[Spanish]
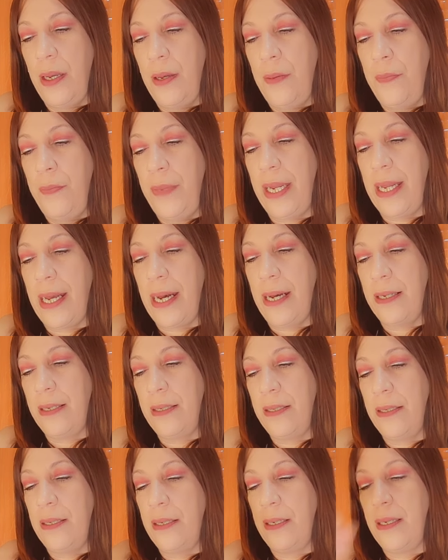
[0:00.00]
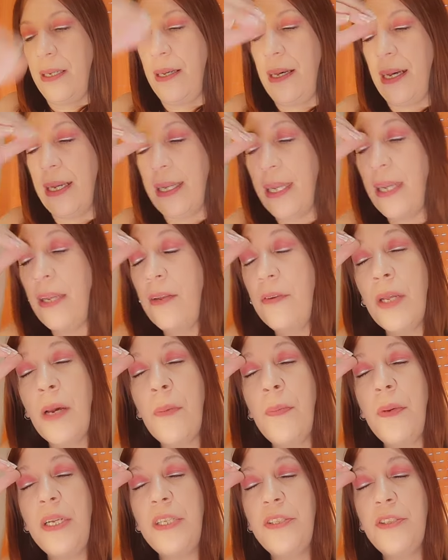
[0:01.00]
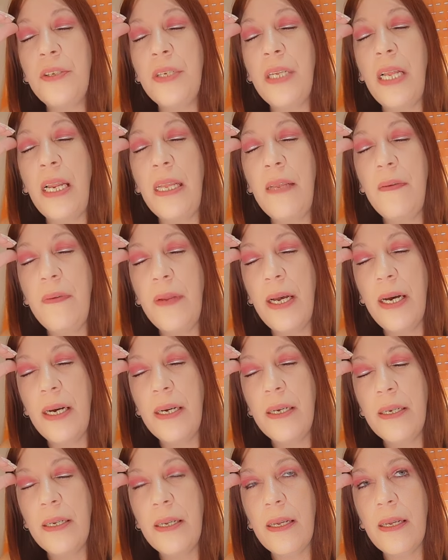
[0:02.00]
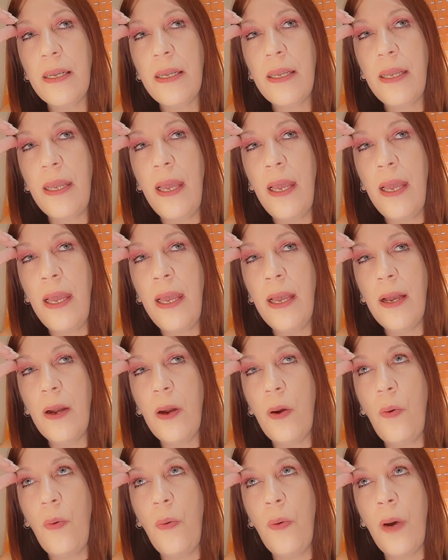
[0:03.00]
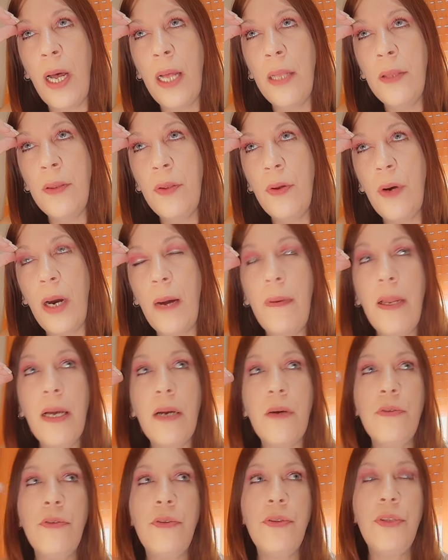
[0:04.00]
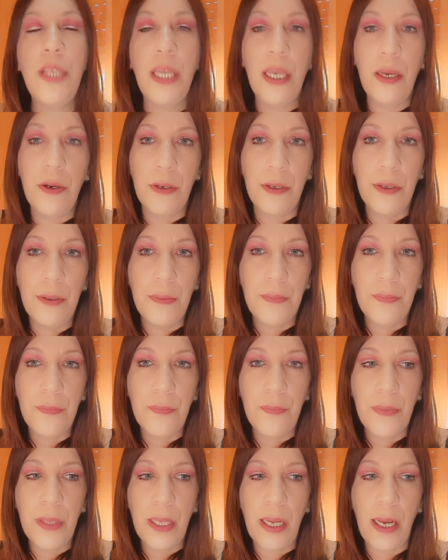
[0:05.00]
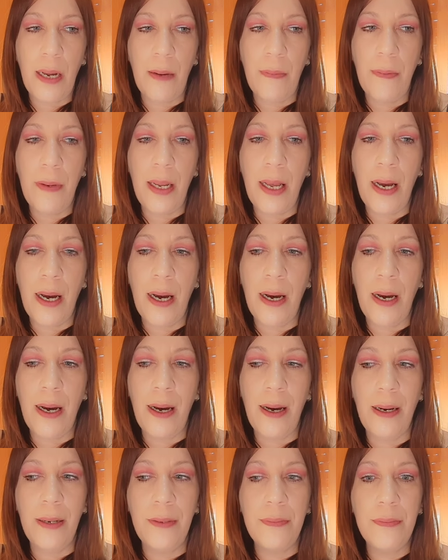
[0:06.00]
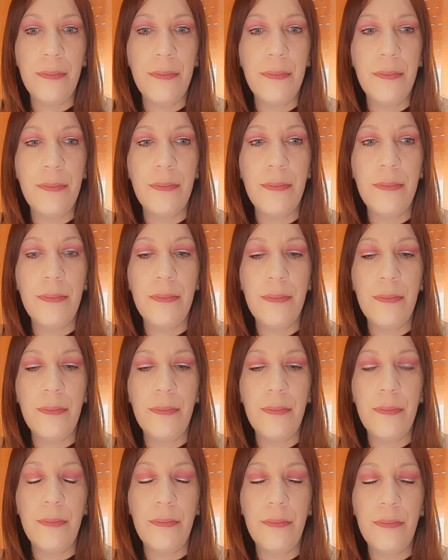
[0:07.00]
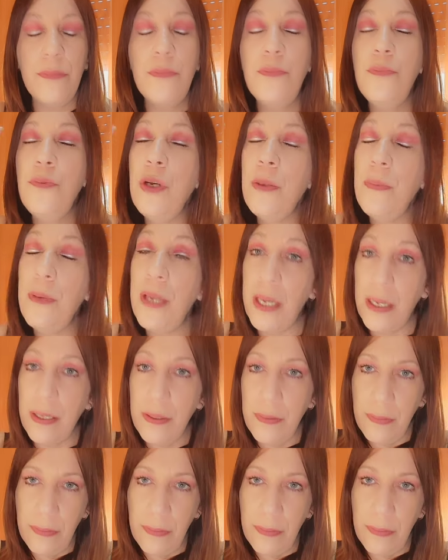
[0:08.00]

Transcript: Mira, aquí hay una persona Libra que cuando habla contigo, habla muy bien.